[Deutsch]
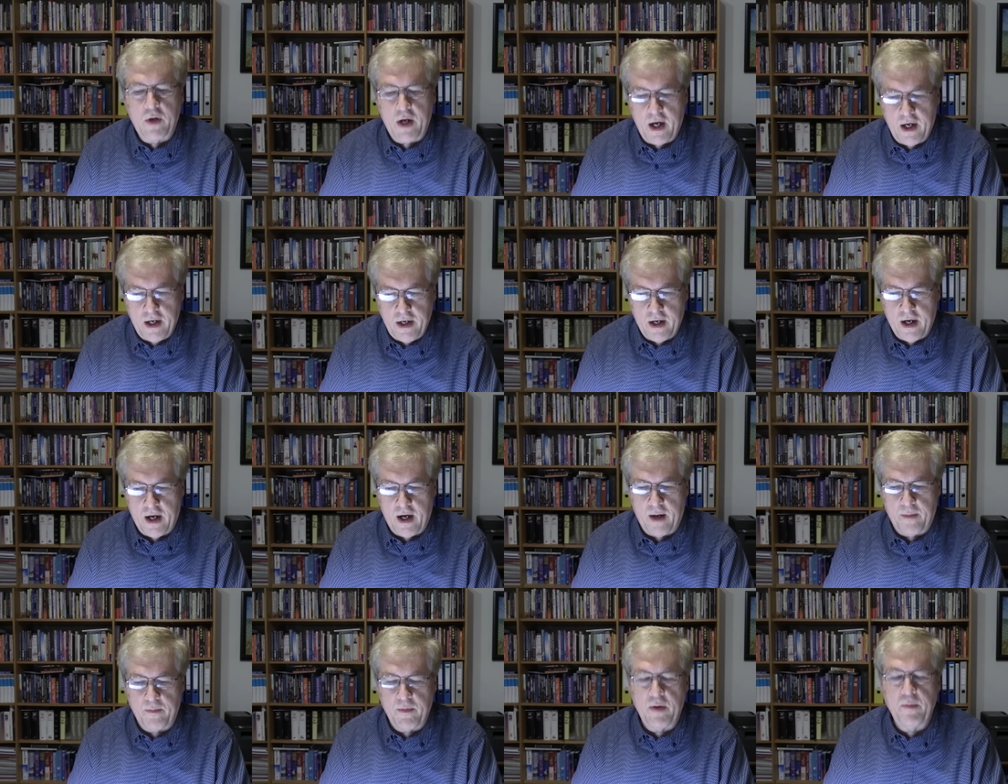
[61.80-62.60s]
Ukraine
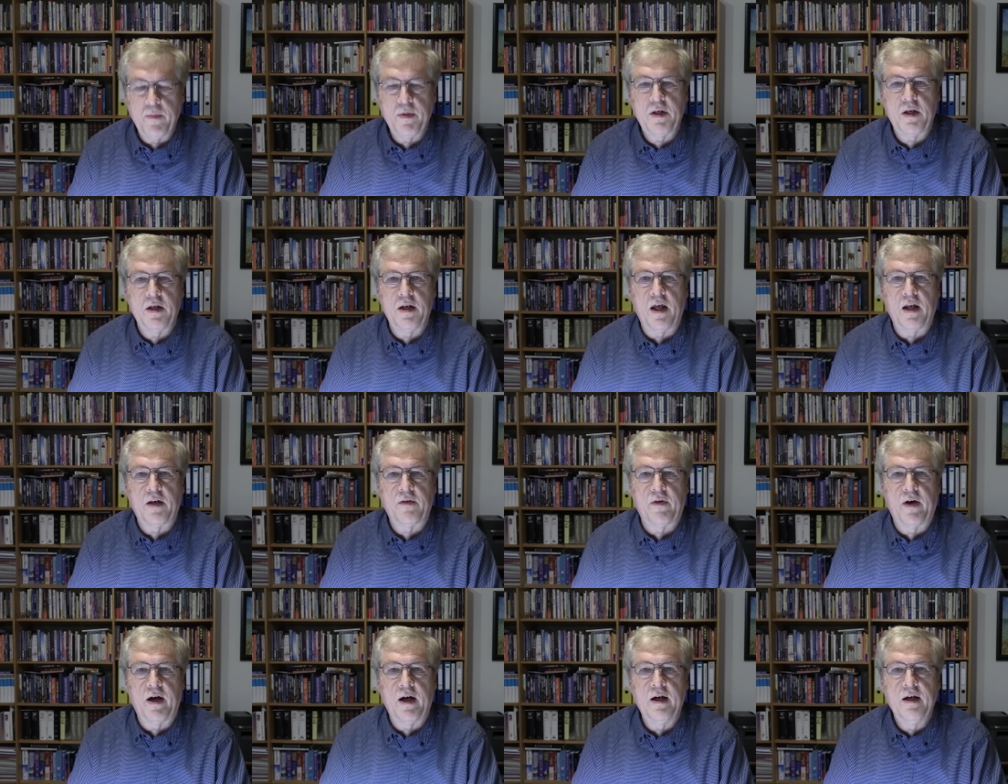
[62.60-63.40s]
haben, nämlich in
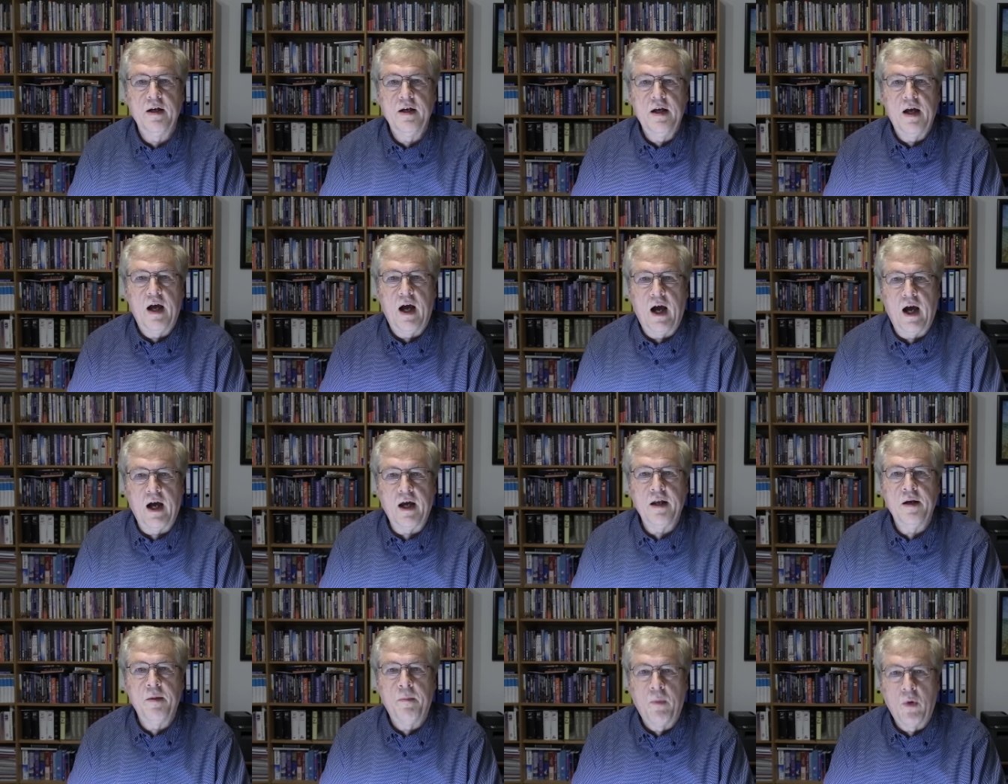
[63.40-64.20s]
etwa
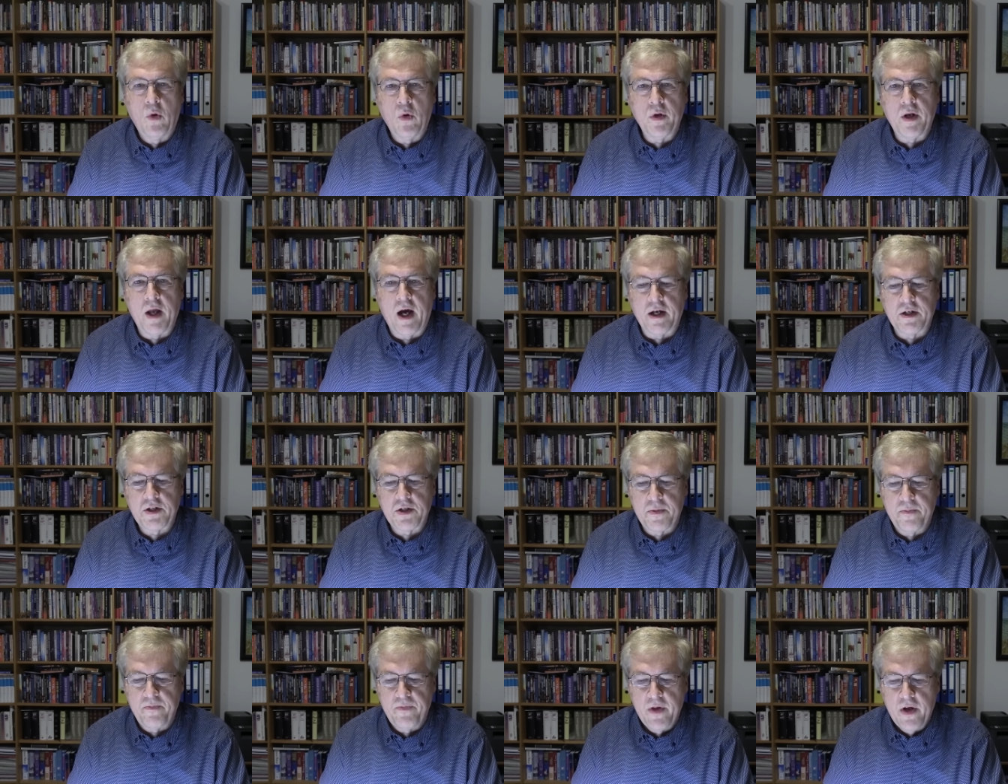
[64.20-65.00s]
einem
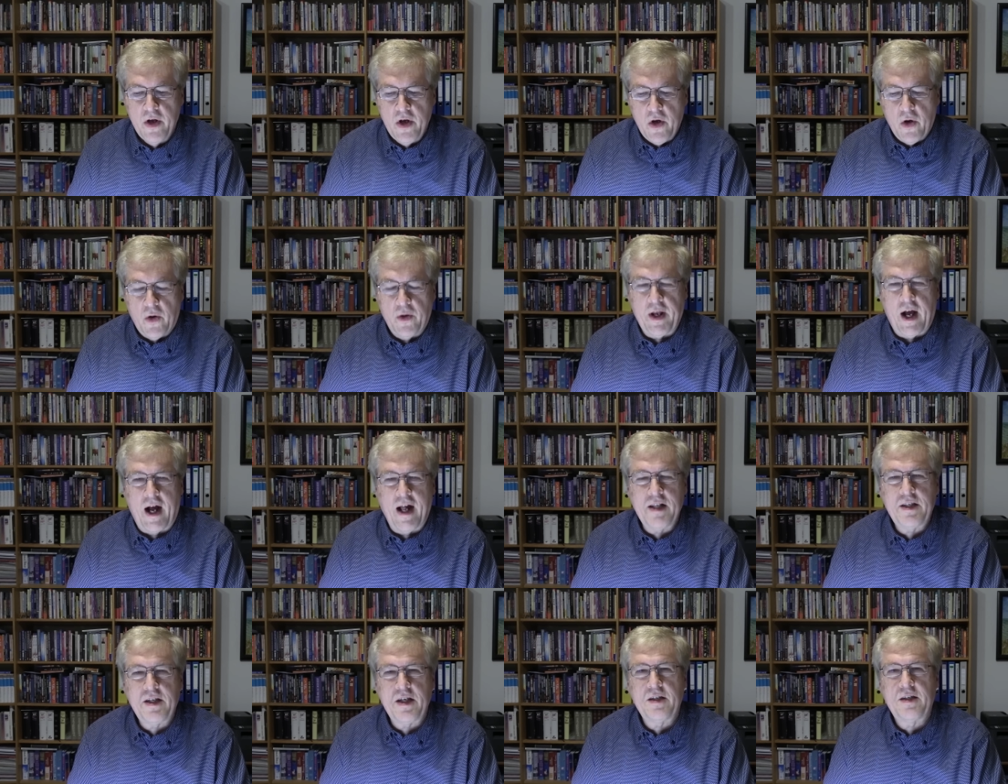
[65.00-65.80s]
Monat. Und
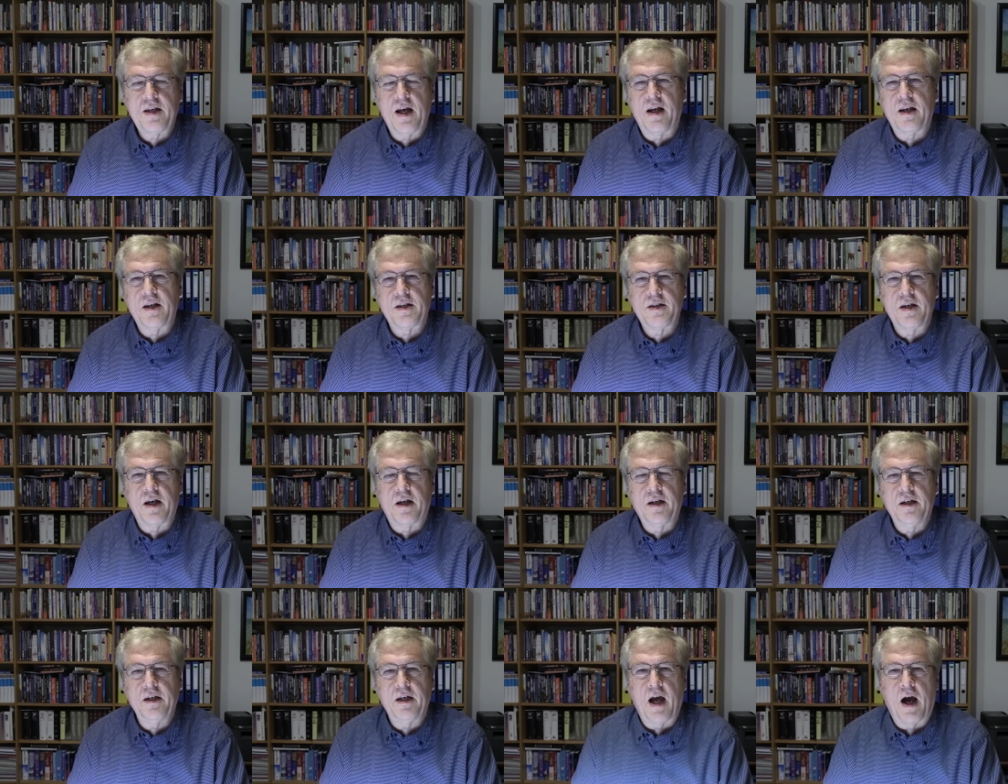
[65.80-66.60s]
als ich sah, dass der
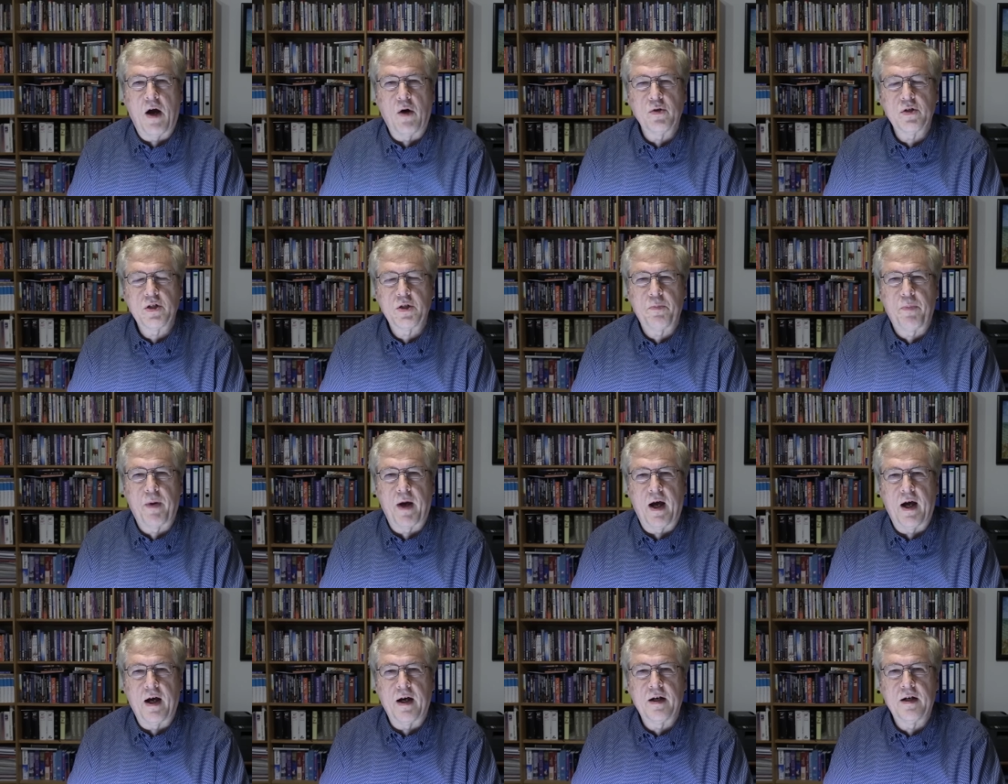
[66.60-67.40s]
Krieg
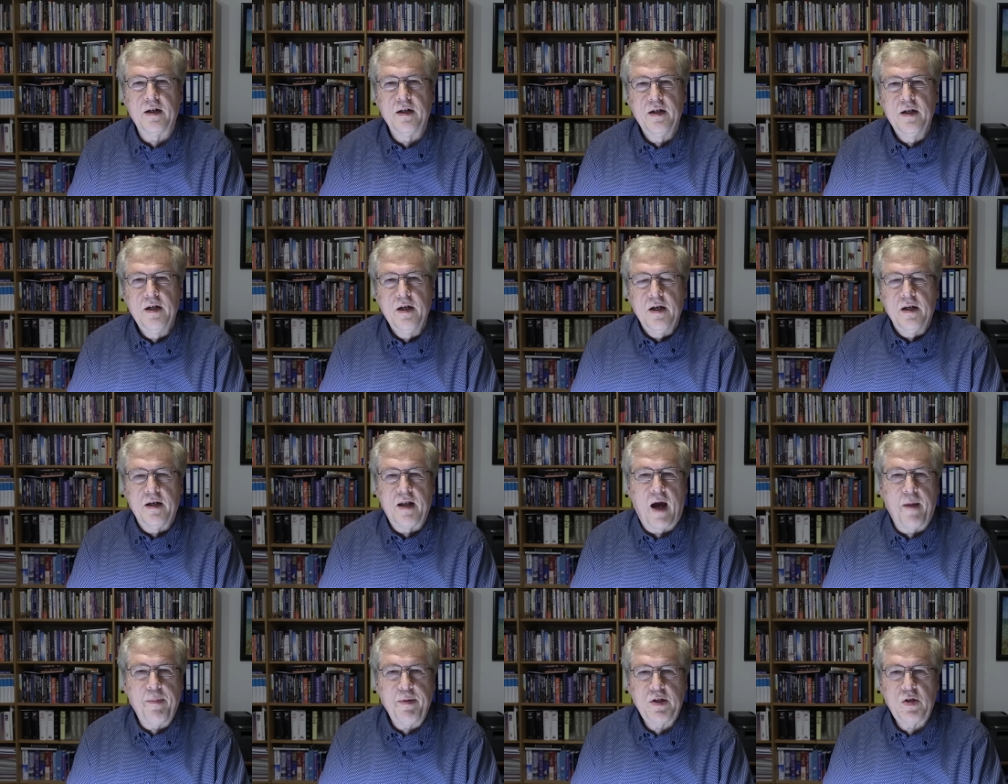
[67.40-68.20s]
ausbrach,
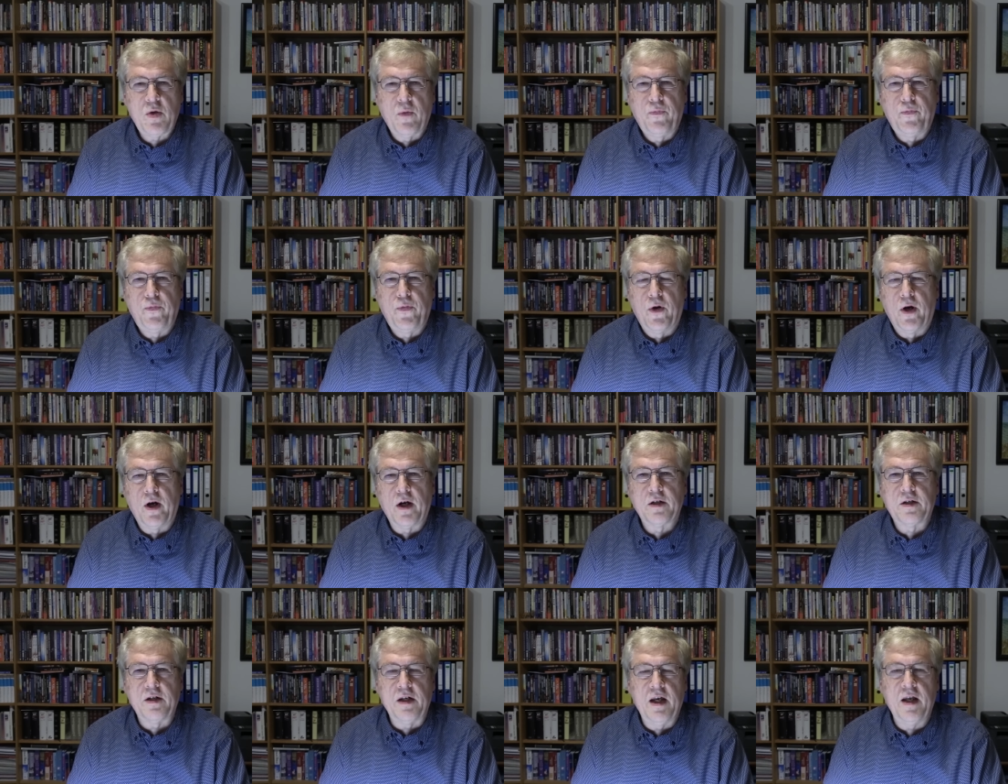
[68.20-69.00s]
da habe ich
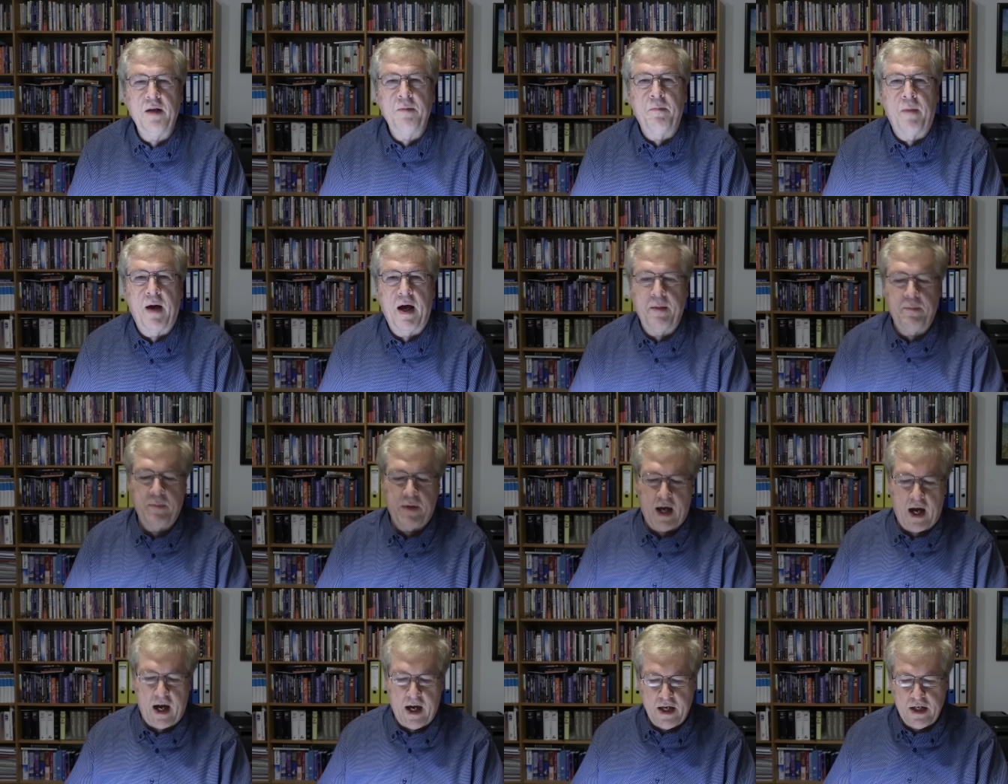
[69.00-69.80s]
sofort in meinem
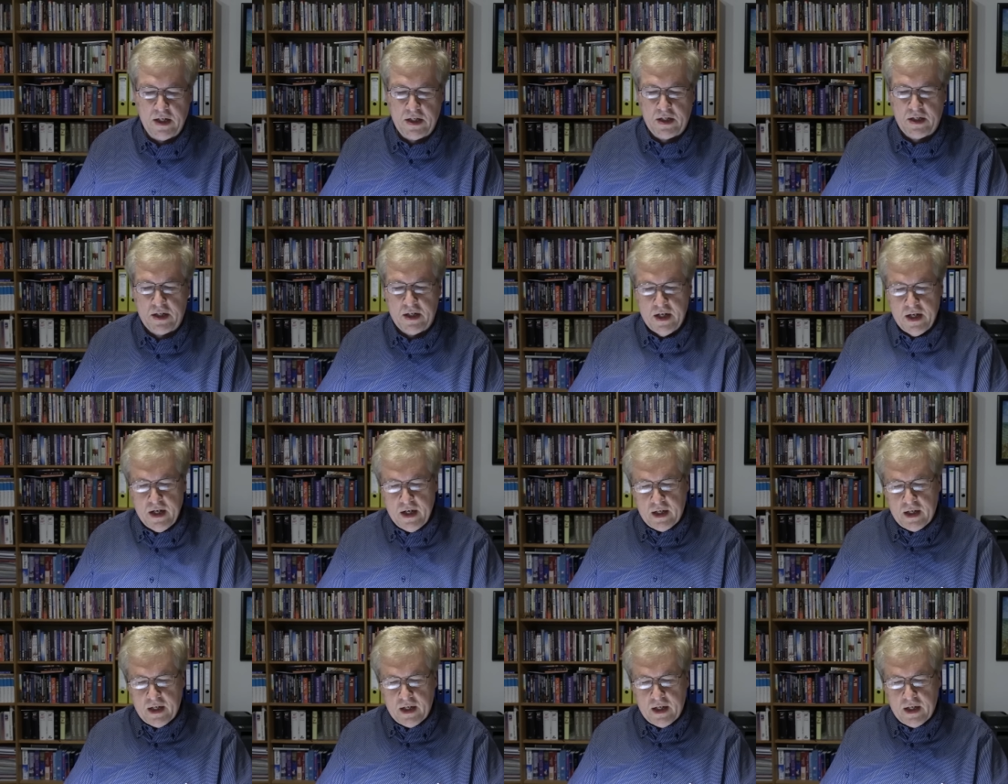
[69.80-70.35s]
Geist